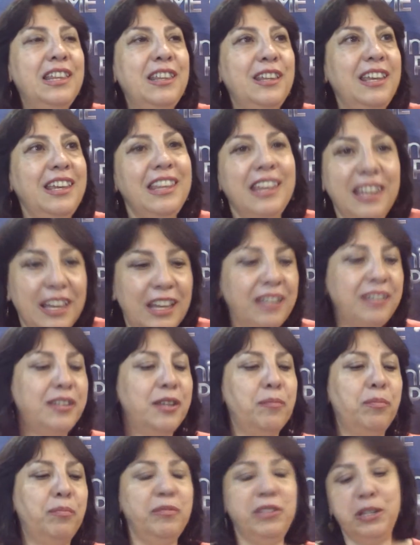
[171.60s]
Y, y ella
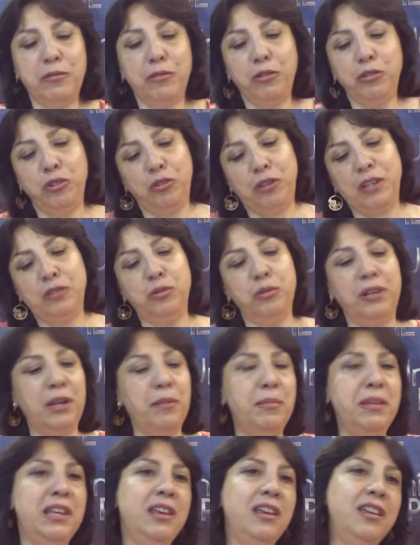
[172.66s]
se llevó toda su
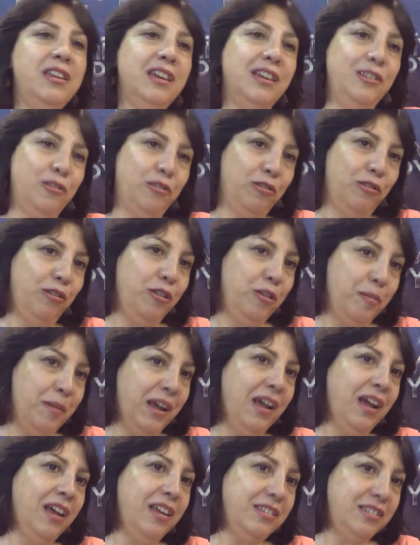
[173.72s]
camilla y todo lo
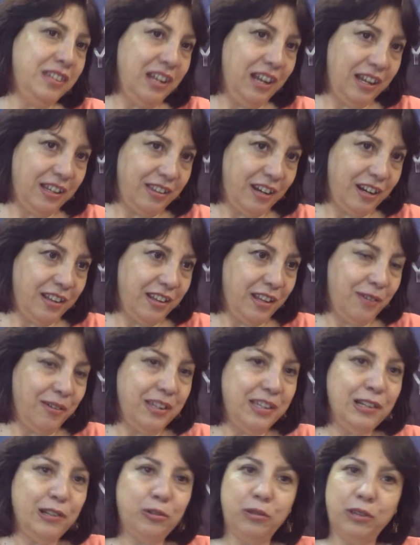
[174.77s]
demás y la
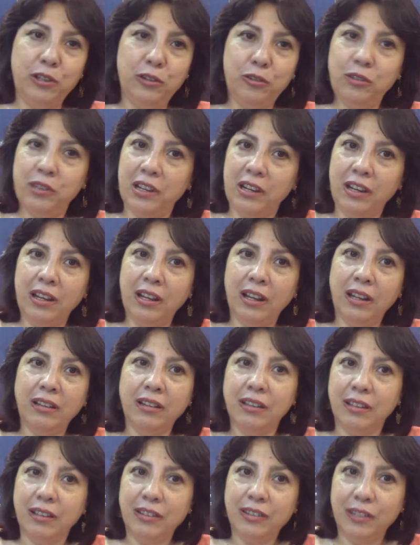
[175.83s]
trataba y el sujeto salía
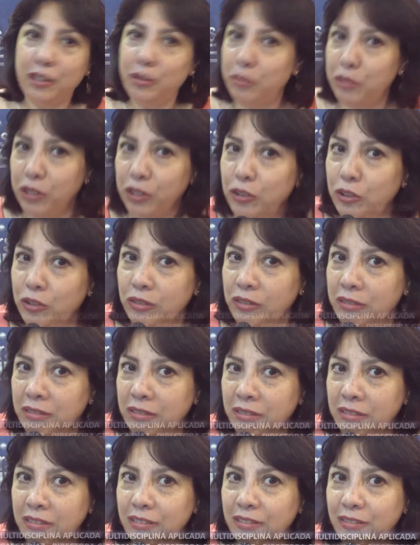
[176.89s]
sin moretón
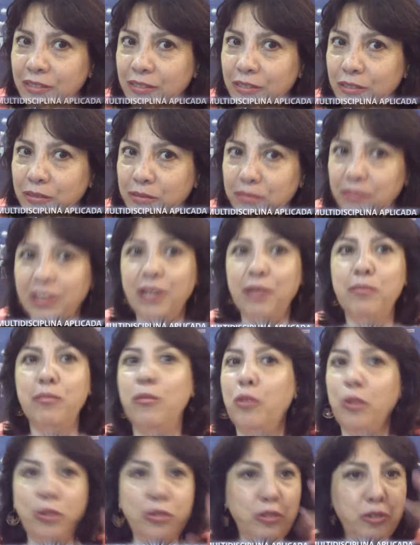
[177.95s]

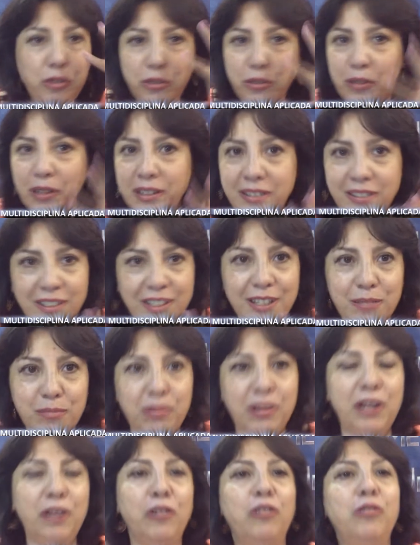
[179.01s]
hermoso, así,
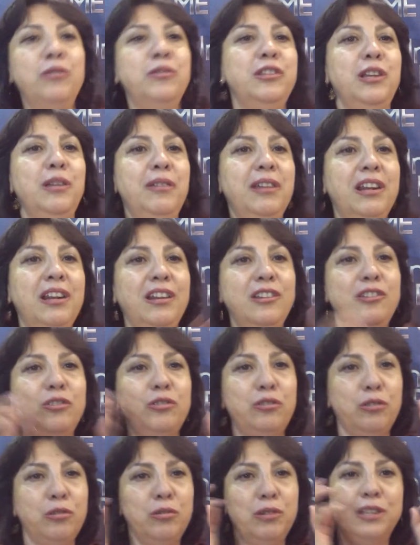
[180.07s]
bueno, como si hubieran
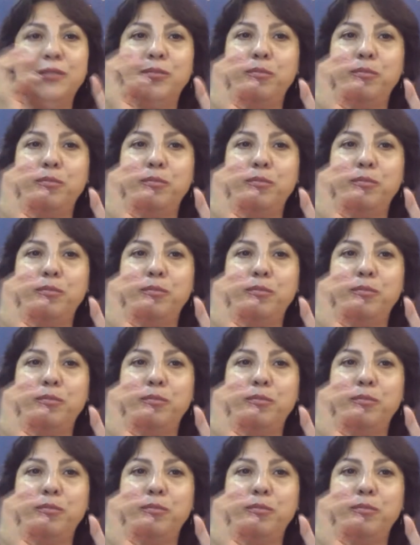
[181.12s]
hecho todo